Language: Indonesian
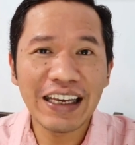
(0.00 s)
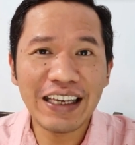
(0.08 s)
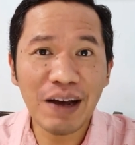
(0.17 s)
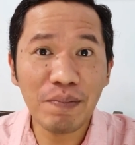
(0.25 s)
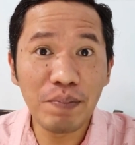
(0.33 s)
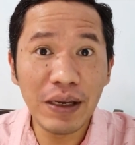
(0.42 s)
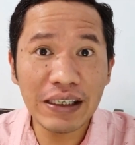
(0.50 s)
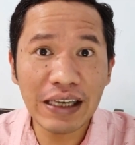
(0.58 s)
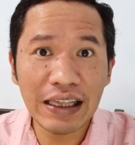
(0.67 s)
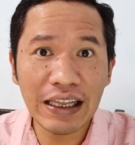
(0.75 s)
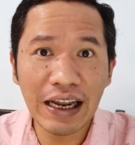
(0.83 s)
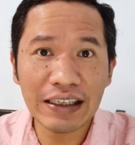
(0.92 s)
yang
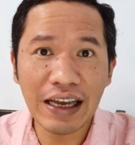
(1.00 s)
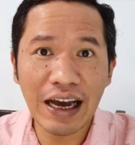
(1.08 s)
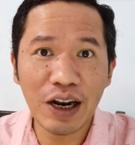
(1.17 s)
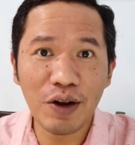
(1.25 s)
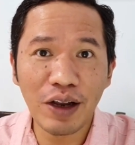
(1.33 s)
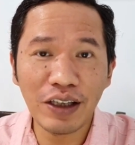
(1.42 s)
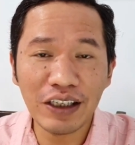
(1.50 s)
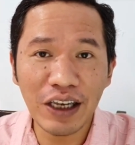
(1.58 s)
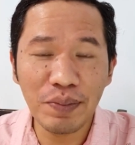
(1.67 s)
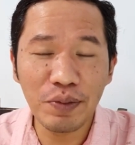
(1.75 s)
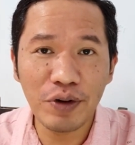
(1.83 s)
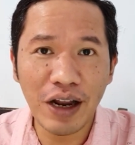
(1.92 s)
bisa dirasakan oleh si
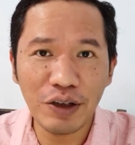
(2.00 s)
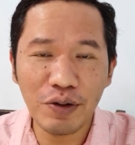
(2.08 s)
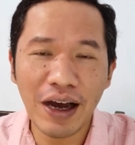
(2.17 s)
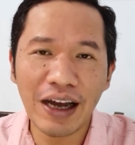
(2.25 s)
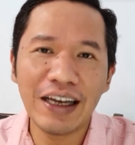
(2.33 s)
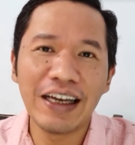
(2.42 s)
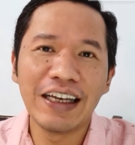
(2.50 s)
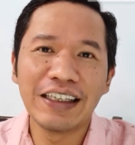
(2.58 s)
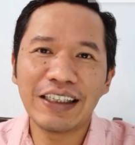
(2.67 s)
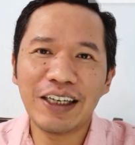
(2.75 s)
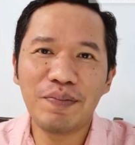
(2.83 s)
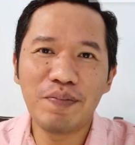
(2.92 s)
ibu dan juga
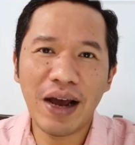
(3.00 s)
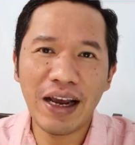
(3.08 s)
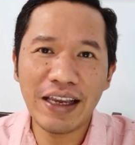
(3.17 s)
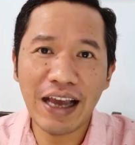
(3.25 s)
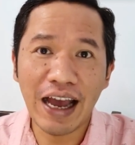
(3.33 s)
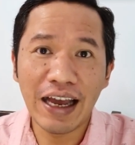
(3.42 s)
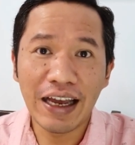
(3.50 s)
si bayinya.